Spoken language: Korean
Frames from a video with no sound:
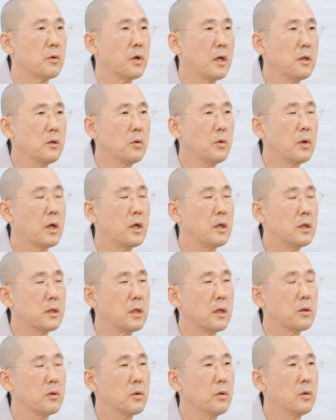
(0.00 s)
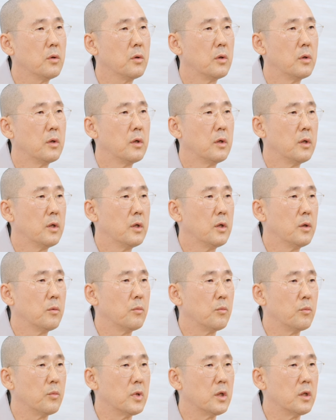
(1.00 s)
행동할 때도
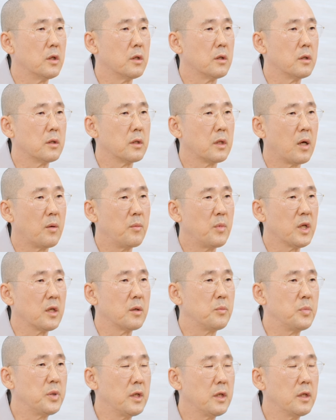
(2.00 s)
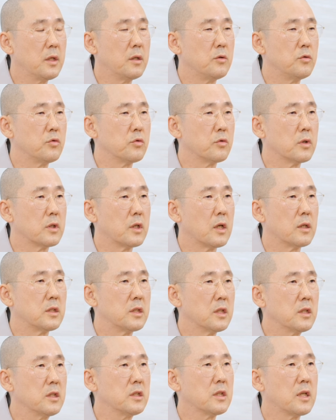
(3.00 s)
남에게 피해를 주거나
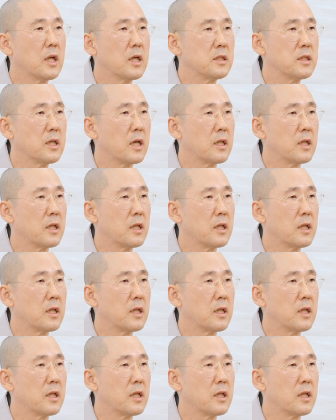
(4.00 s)
적절하지